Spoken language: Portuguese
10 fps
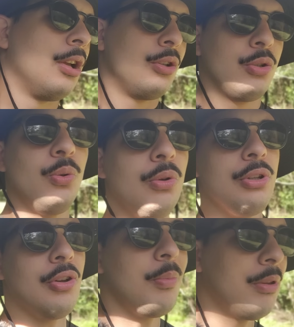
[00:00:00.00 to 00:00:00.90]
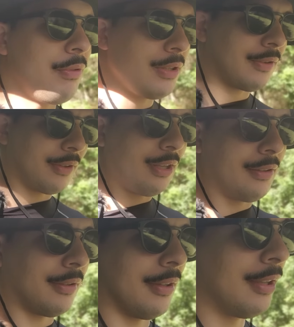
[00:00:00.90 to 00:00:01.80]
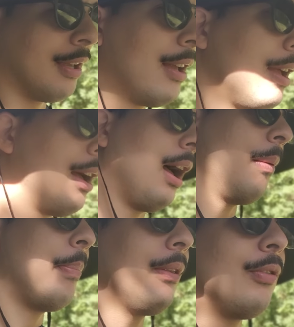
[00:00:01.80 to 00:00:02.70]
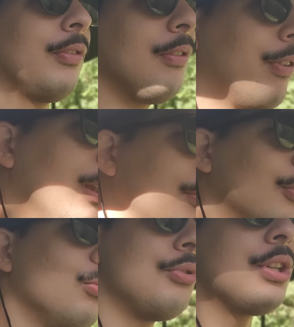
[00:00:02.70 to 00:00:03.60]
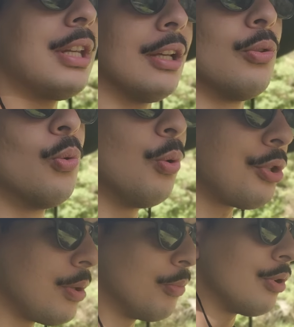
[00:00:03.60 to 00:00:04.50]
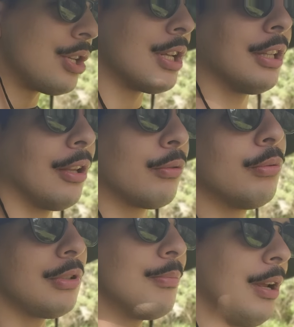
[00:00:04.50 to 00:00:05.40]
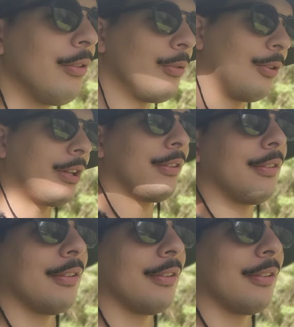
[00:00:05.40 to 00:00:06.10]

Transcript: julho de 2026. Rapaz, se eu se falasse assim, no dia, no último dia, nas últimas horas,